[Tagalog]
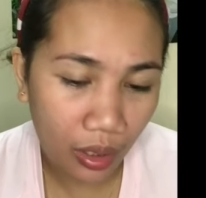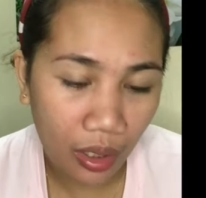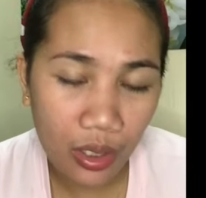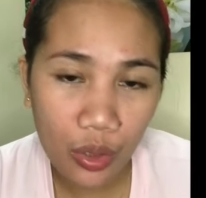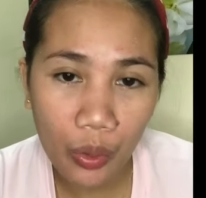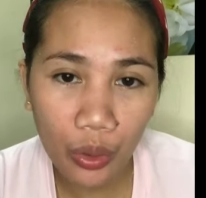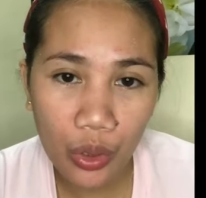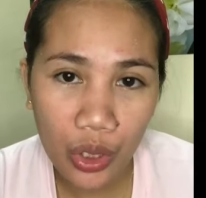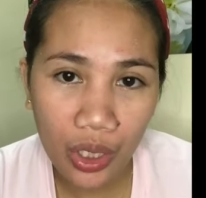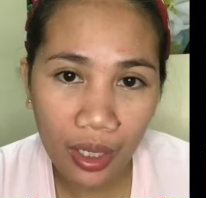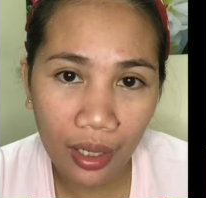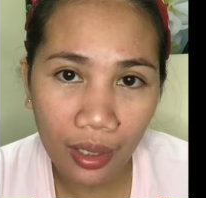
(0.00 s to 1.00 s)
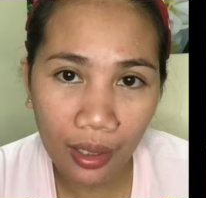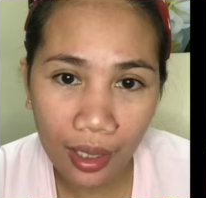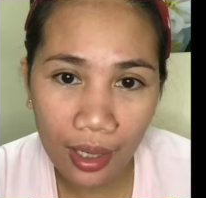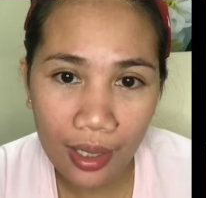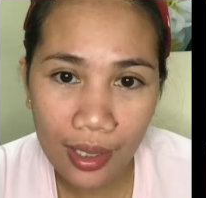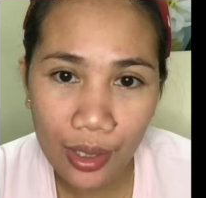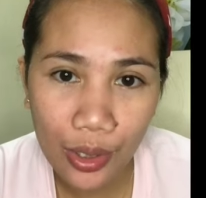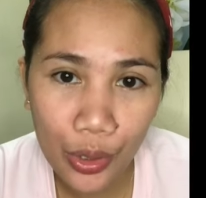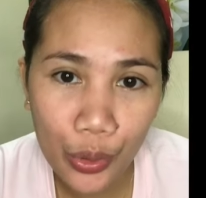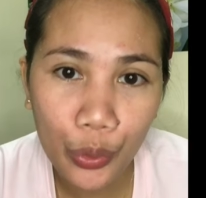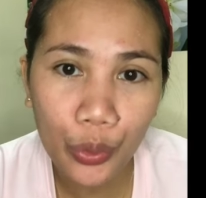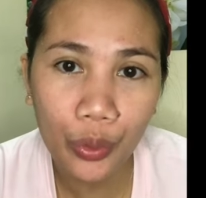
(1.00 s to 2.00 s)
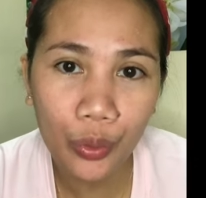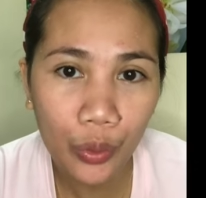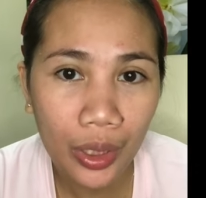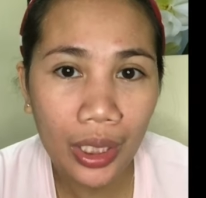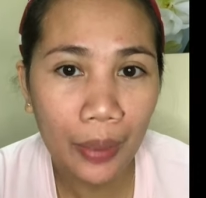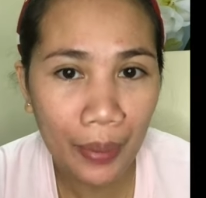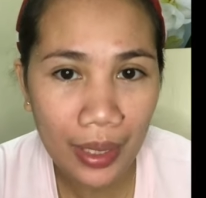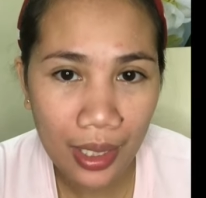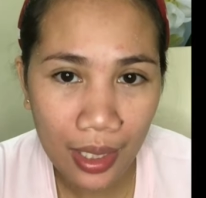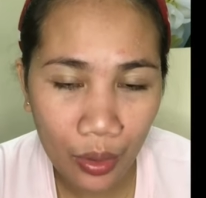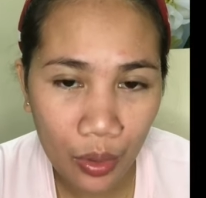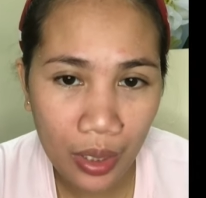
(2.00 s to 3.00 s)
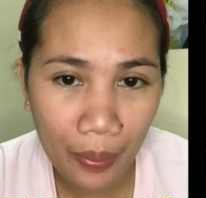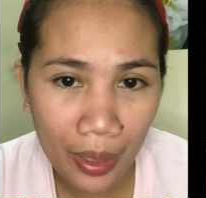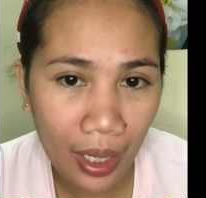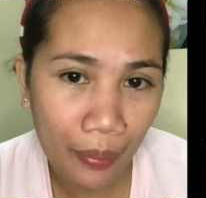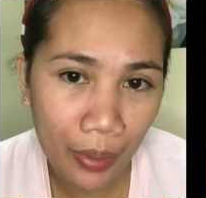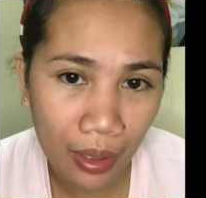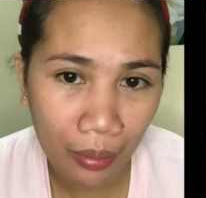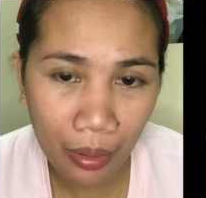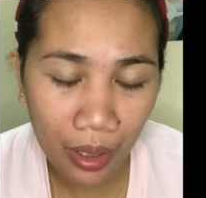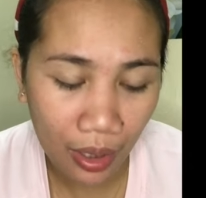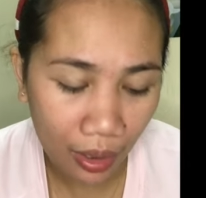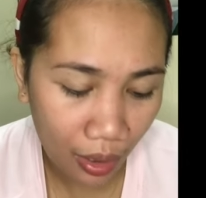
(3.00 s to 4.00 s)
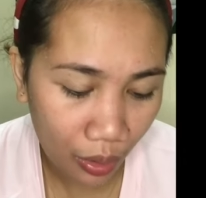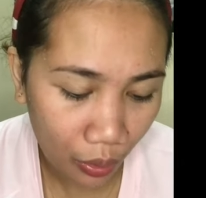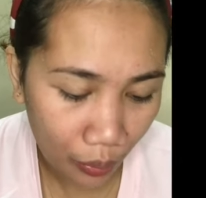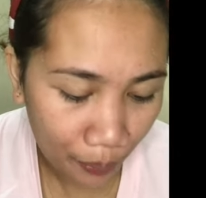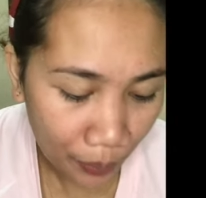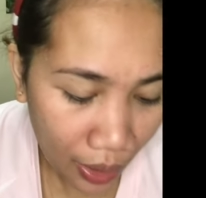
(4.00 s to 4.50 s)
I just want to share lang guys yung unang napansin ko sa paggamit ng product na to.